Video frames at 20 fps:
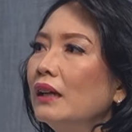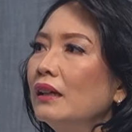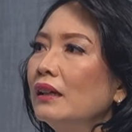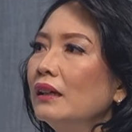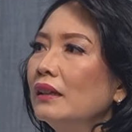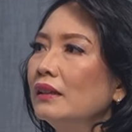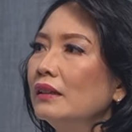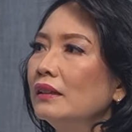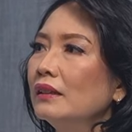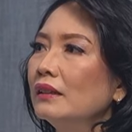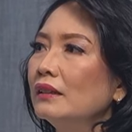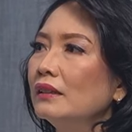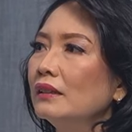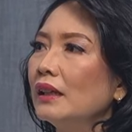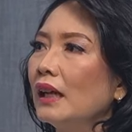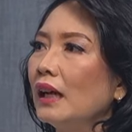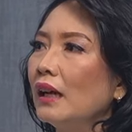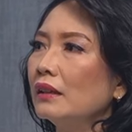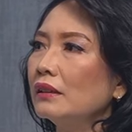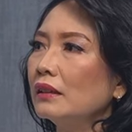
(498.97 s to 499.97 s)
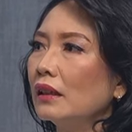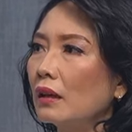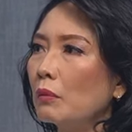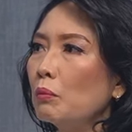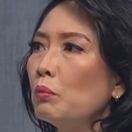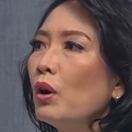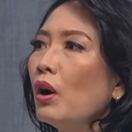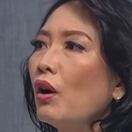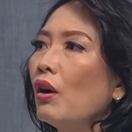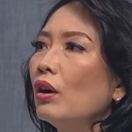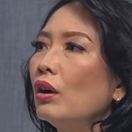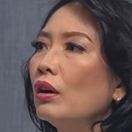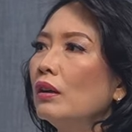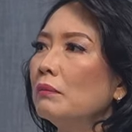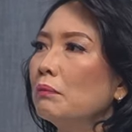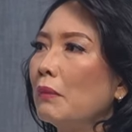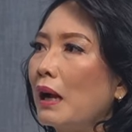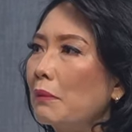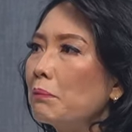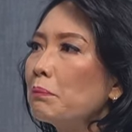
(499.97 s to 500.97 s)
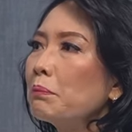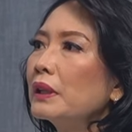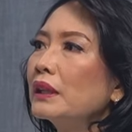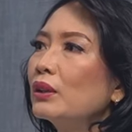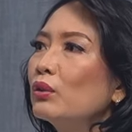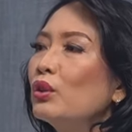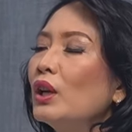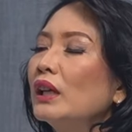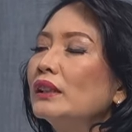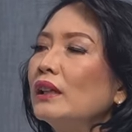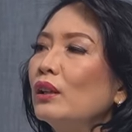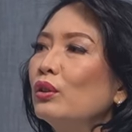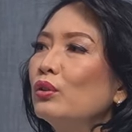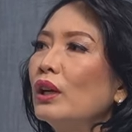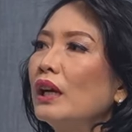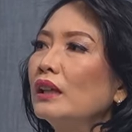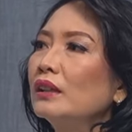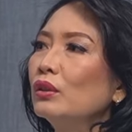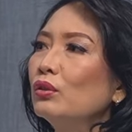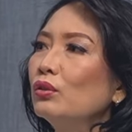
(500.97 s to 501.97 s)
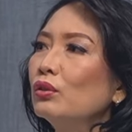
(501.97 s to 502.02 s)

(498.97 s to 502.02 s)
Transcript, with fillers: Oke. Okay. Ya, terblok mampet tuh saluran hmm.